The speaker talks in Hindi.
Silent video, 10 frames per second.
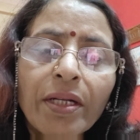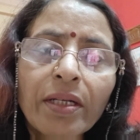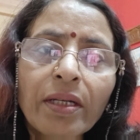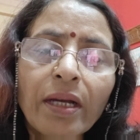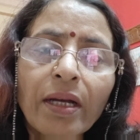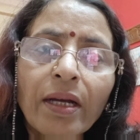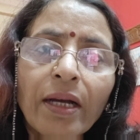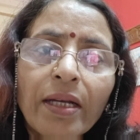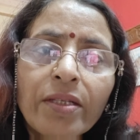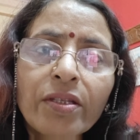और
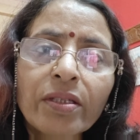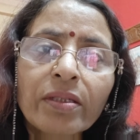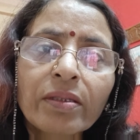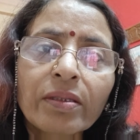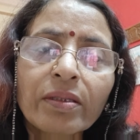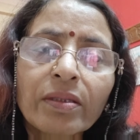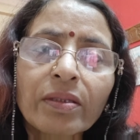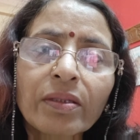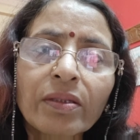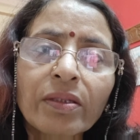आज
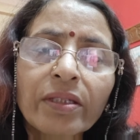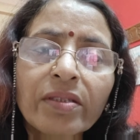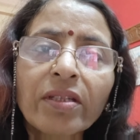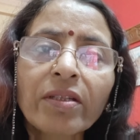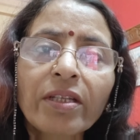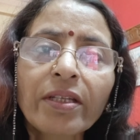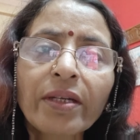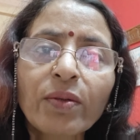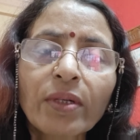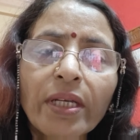स्थिति
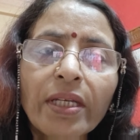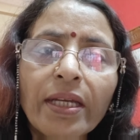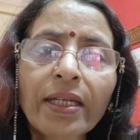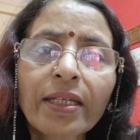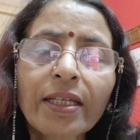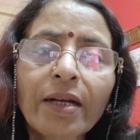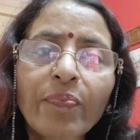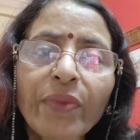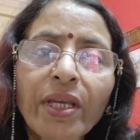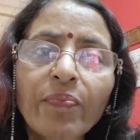ये हो गई है कि
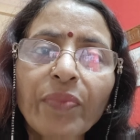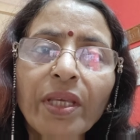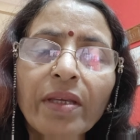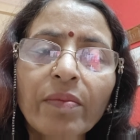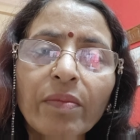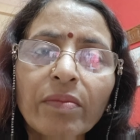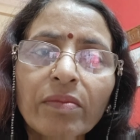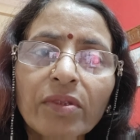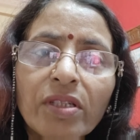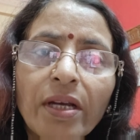हमने अपने
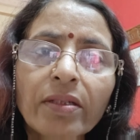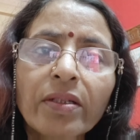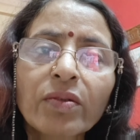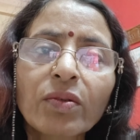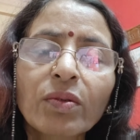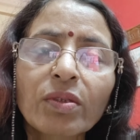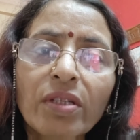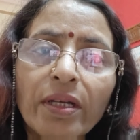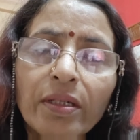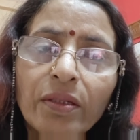सागर को
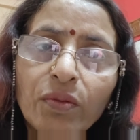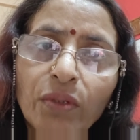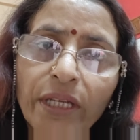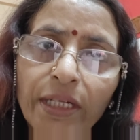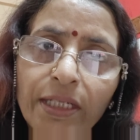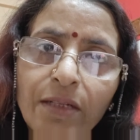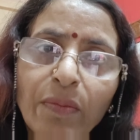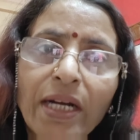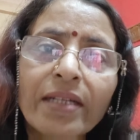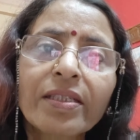सागर को कह लीजिए
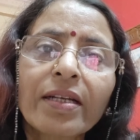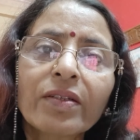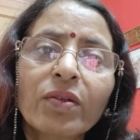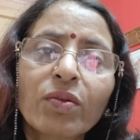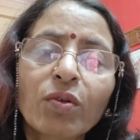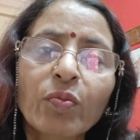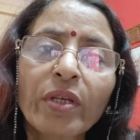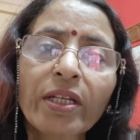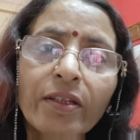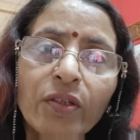महासागरों को
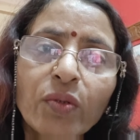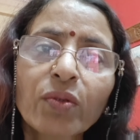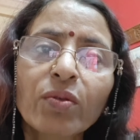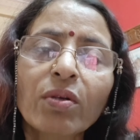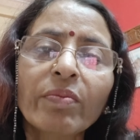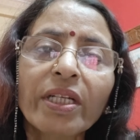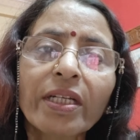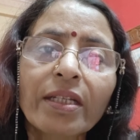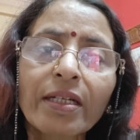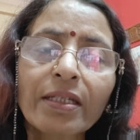भी नदियों को तो हमने
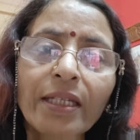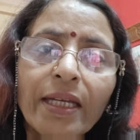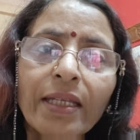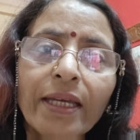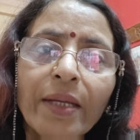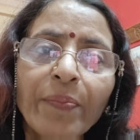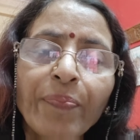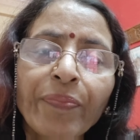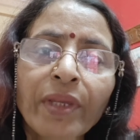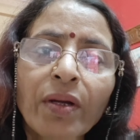गंदा किया ही है
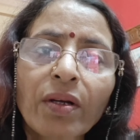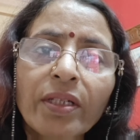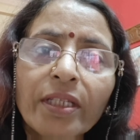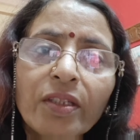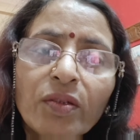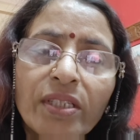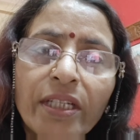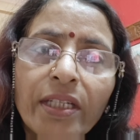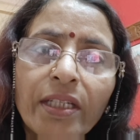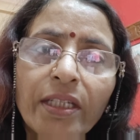और नदियों
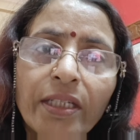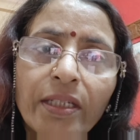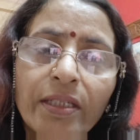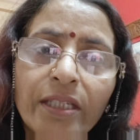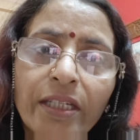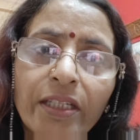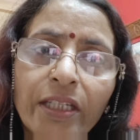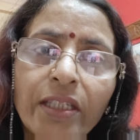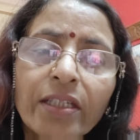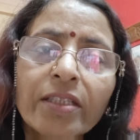से ही यही इसे
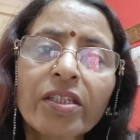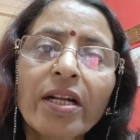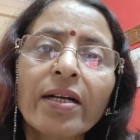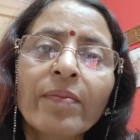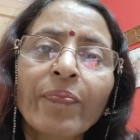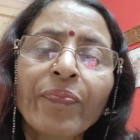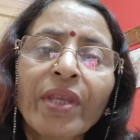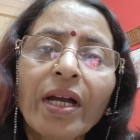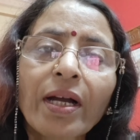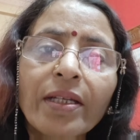यही कचरा
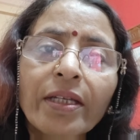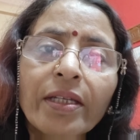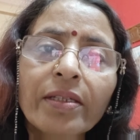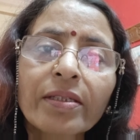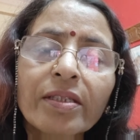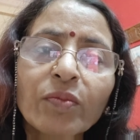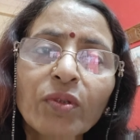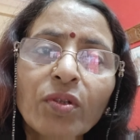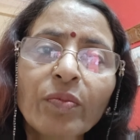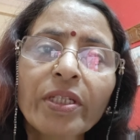आगे
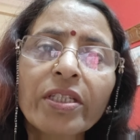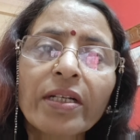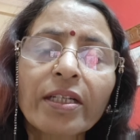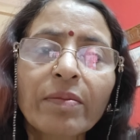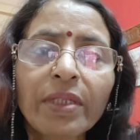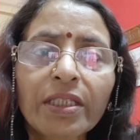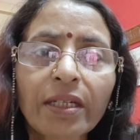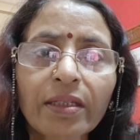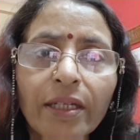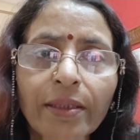समुद्रों में जाकर मिल
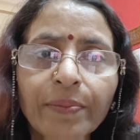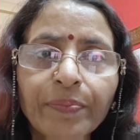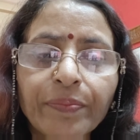जाता है